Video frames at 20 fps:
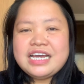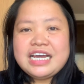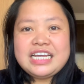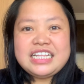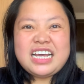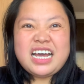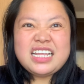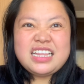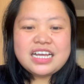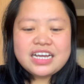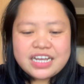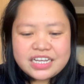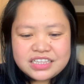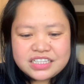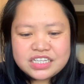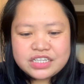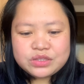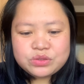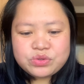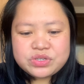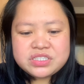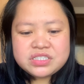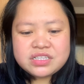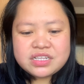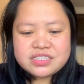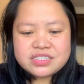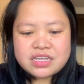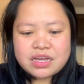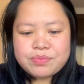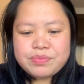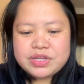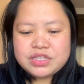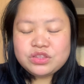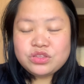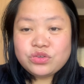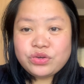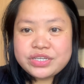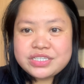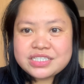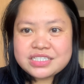nakalagay dito it's sinasabi
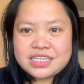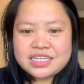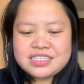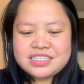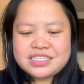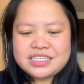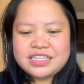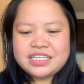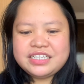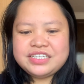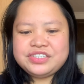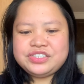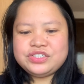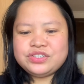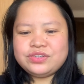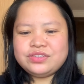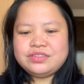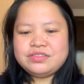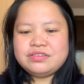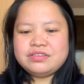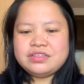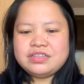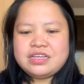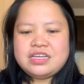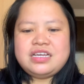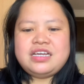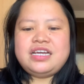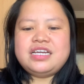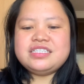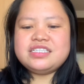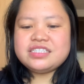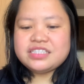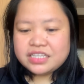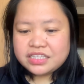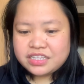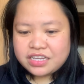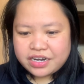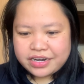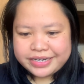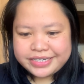noise cancellation. It's
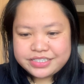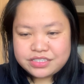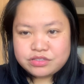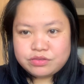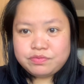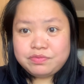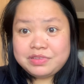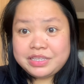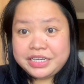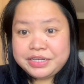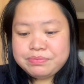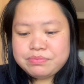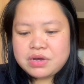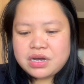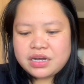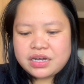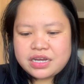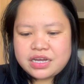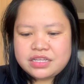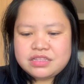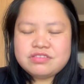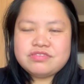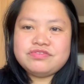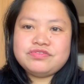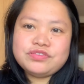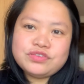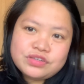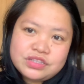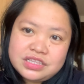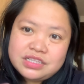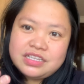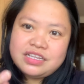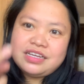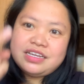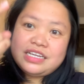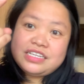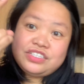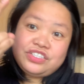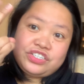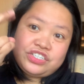10 hours of playback and full
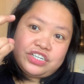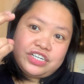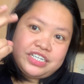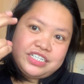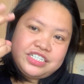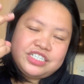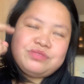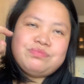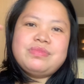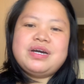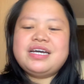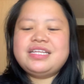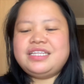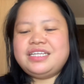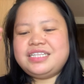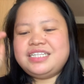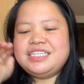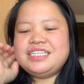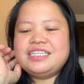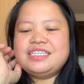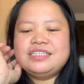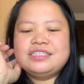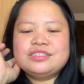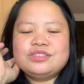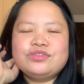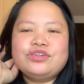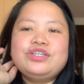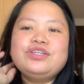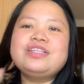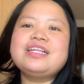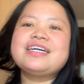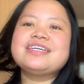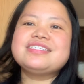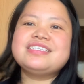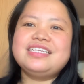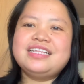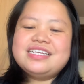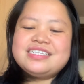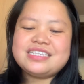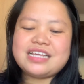charge battery. So, yun ang
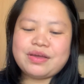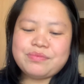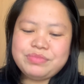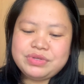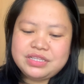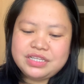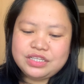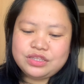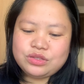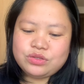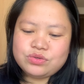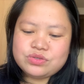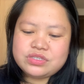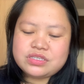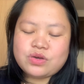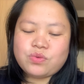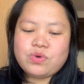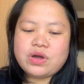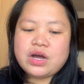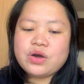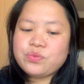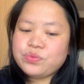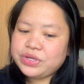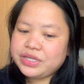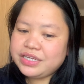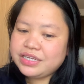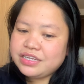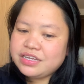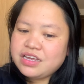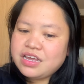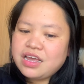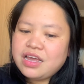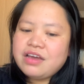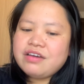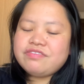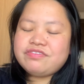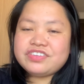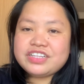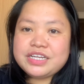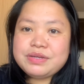sinasabi dito sa Huawei
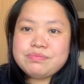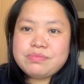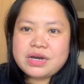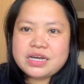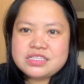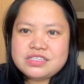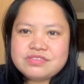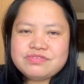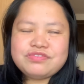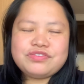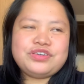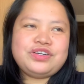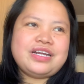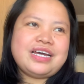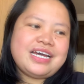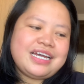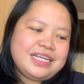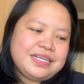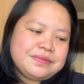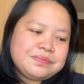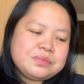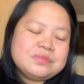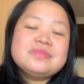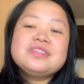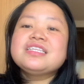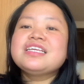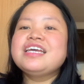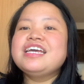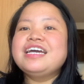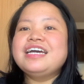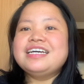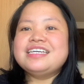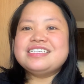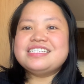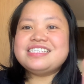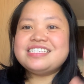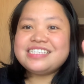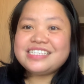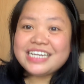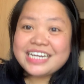FreeBuds 4i.
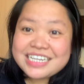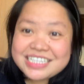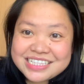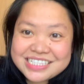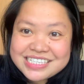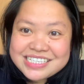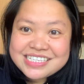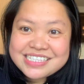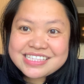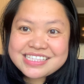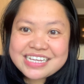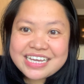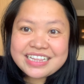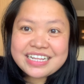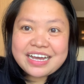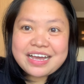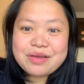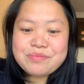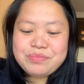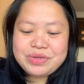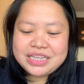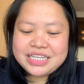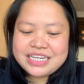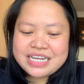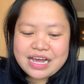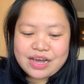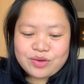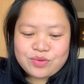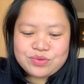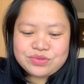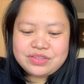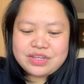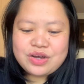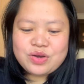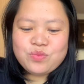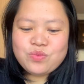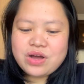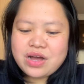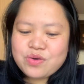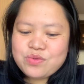Since na nakabili ako
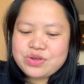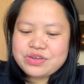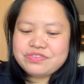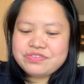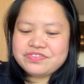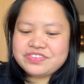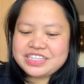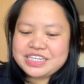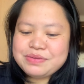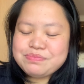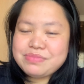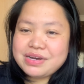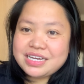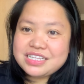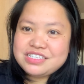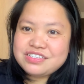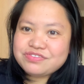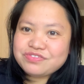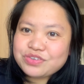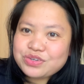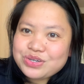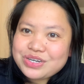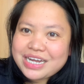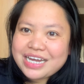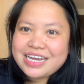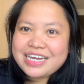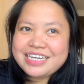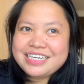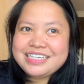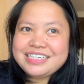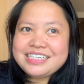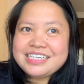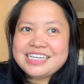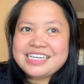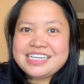ng Huawei FreeBuds for i